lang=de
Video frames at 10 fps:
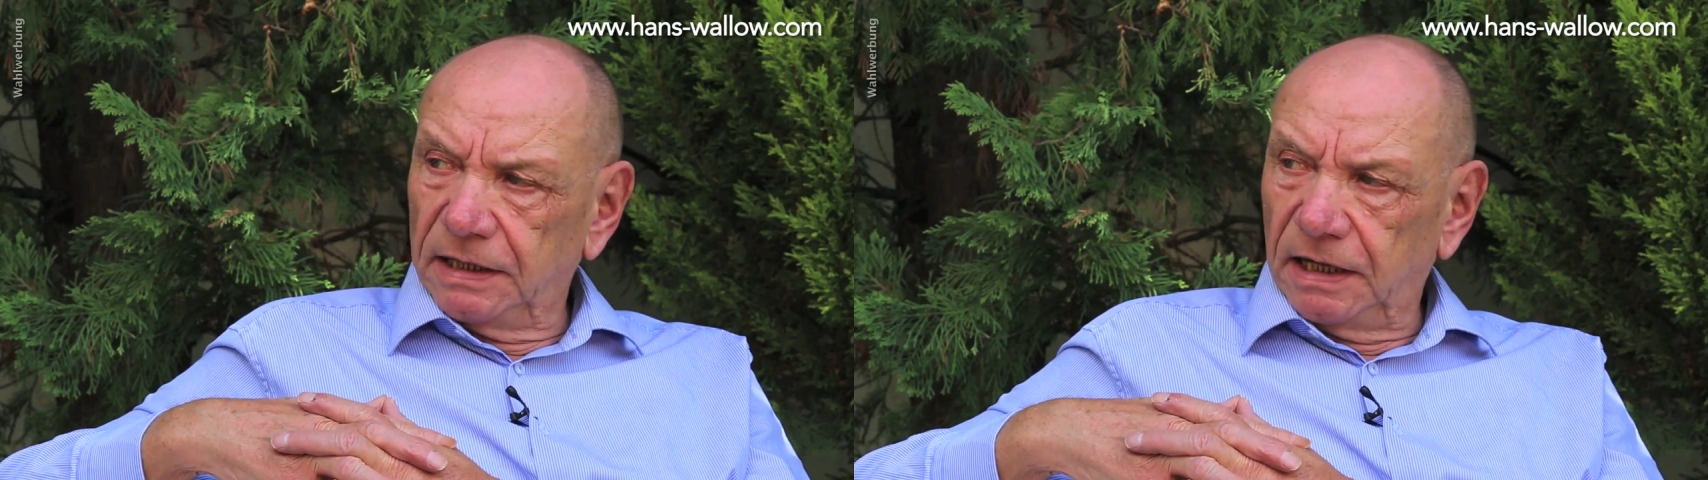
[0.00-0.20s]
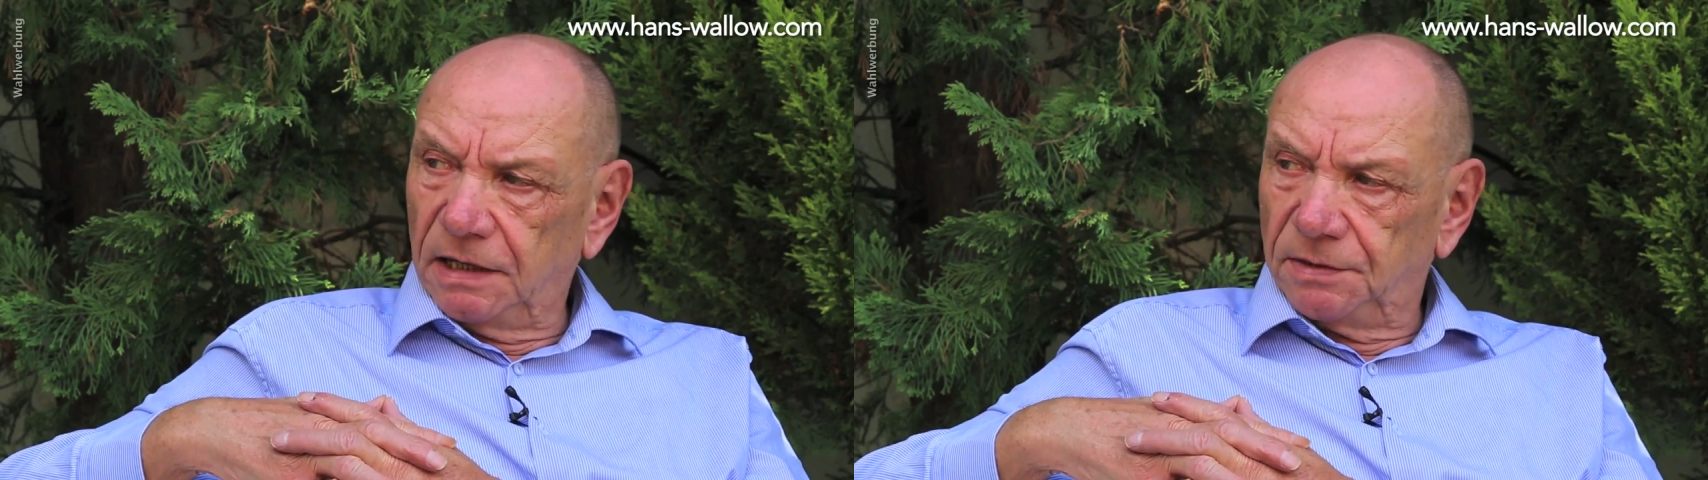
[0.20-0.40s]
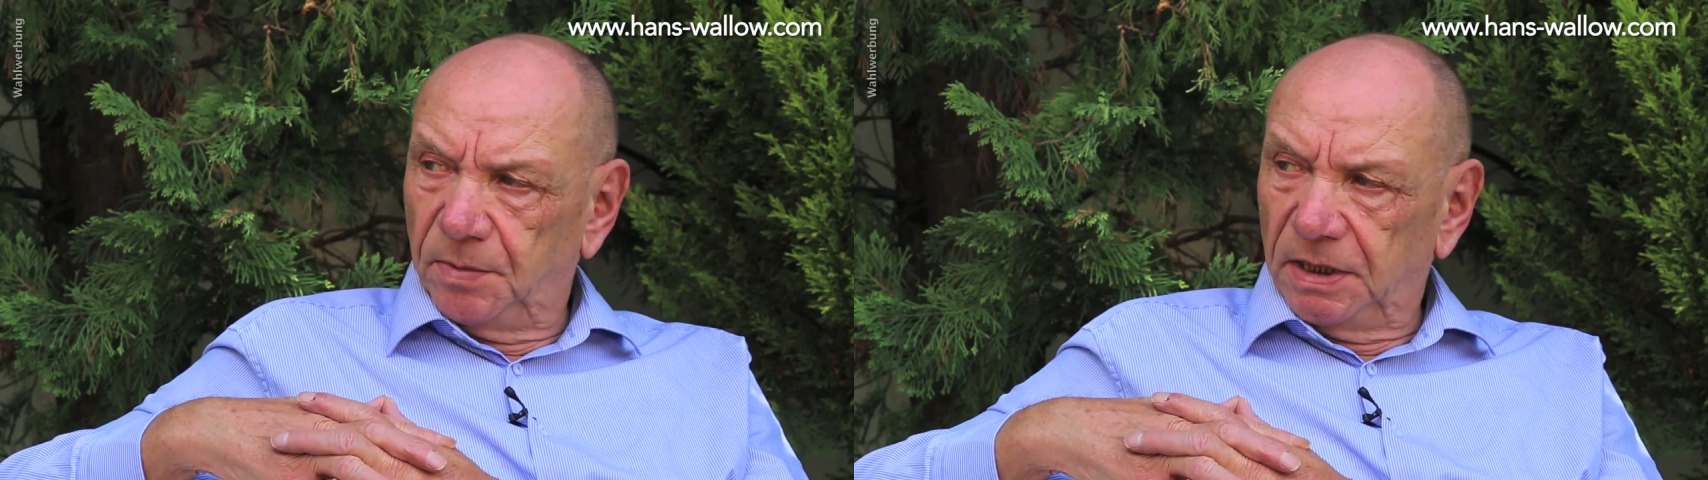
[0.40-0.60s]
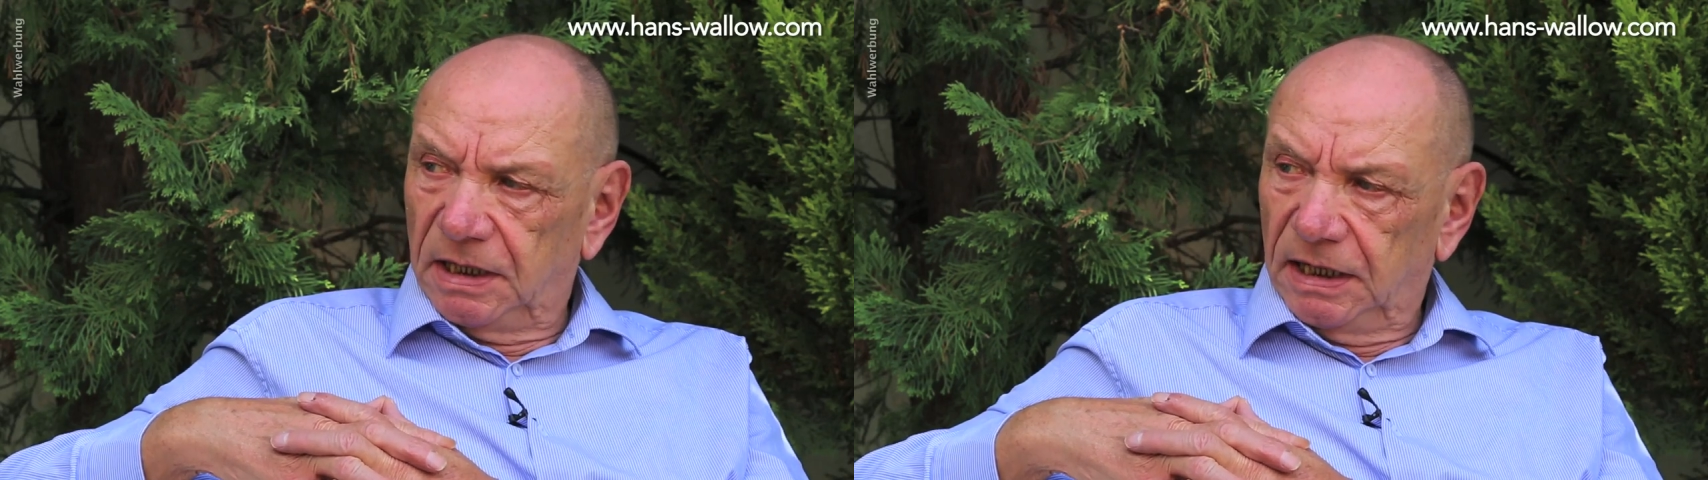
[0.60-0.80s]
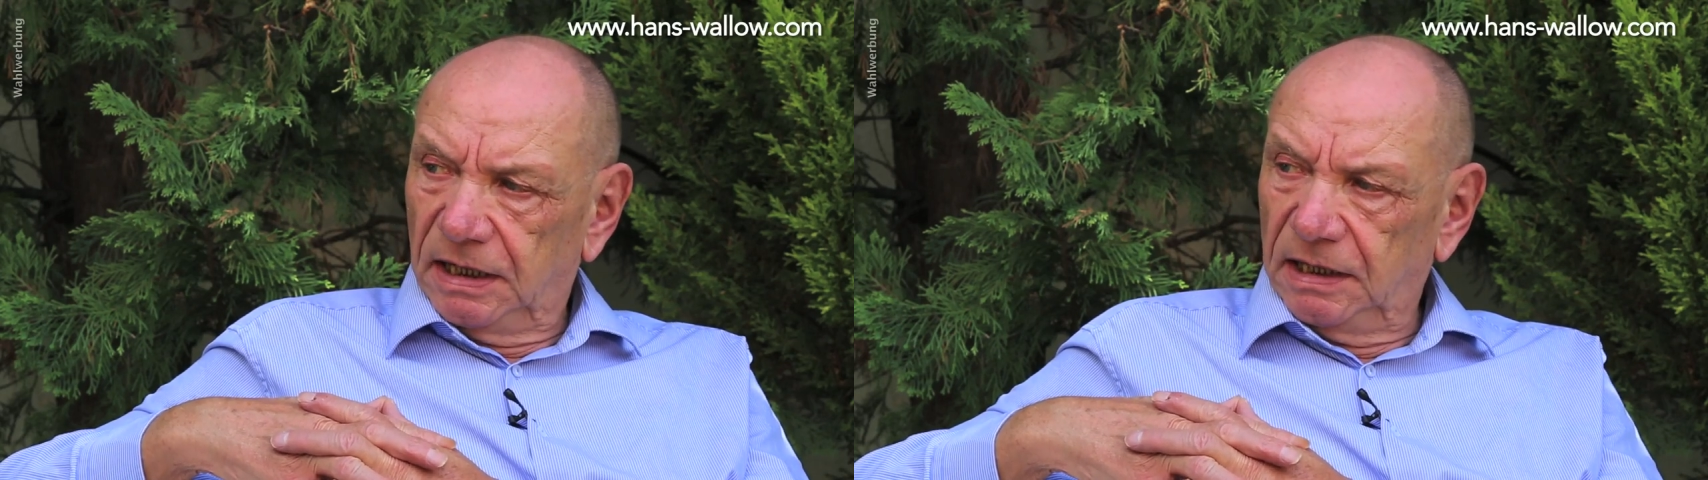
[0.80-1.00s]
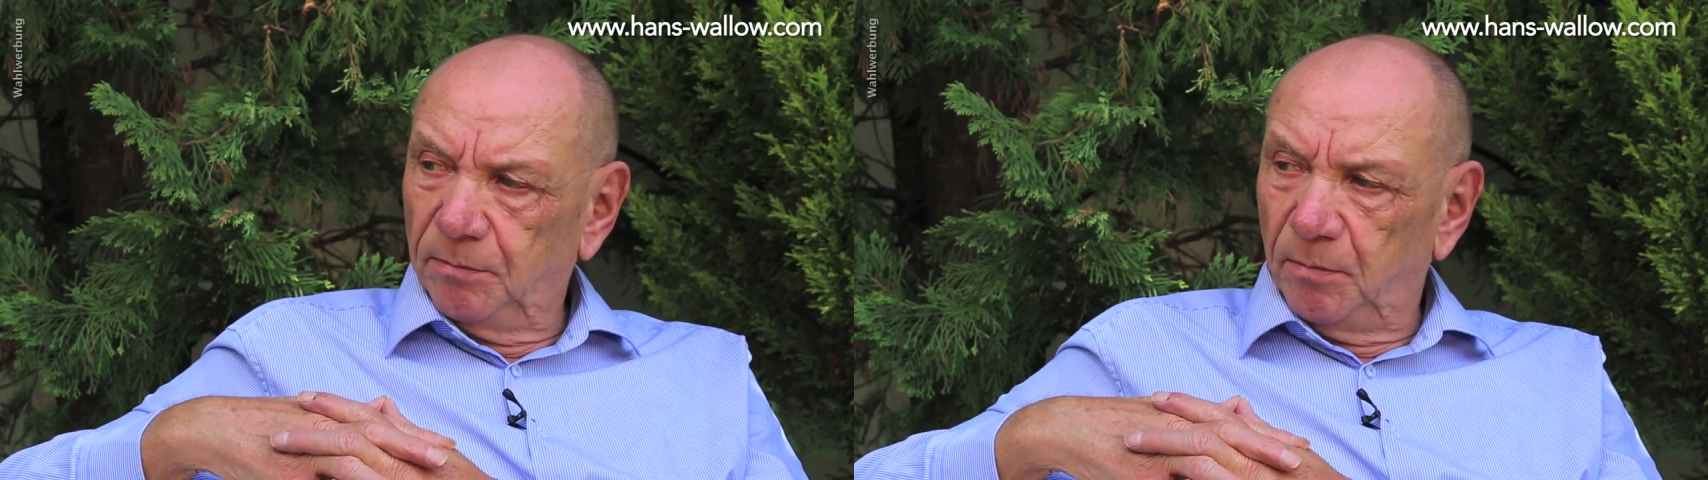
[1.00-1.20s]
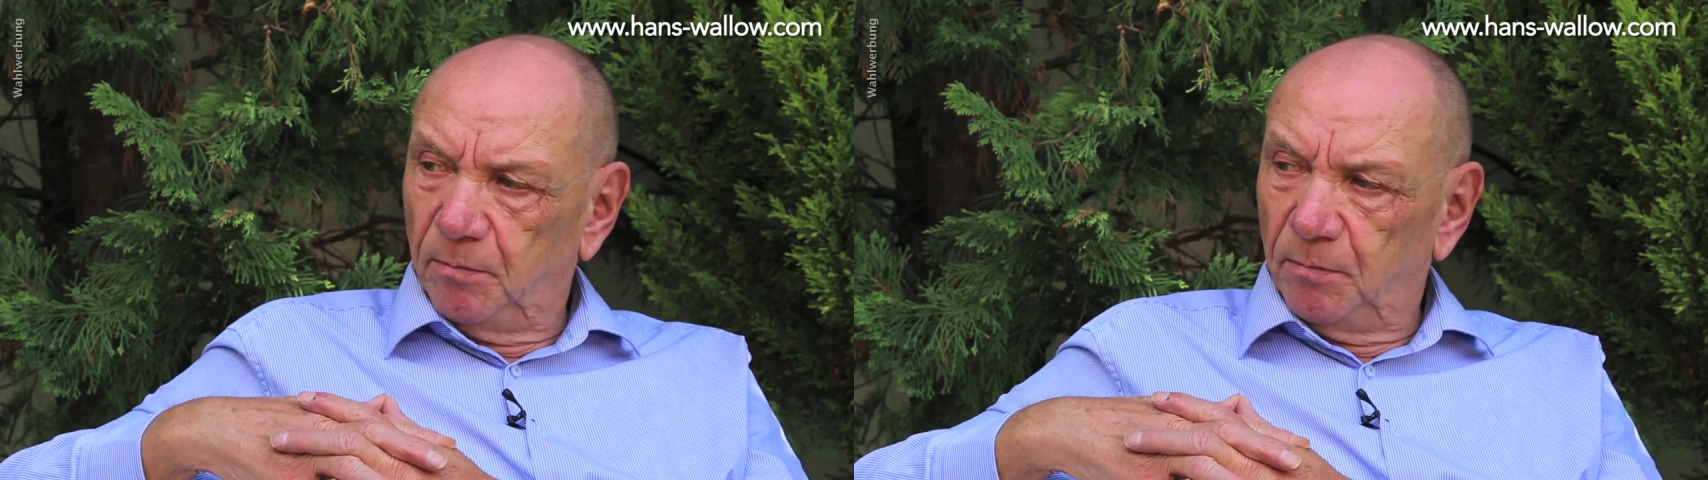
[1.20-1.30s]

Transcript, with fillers: die SPD die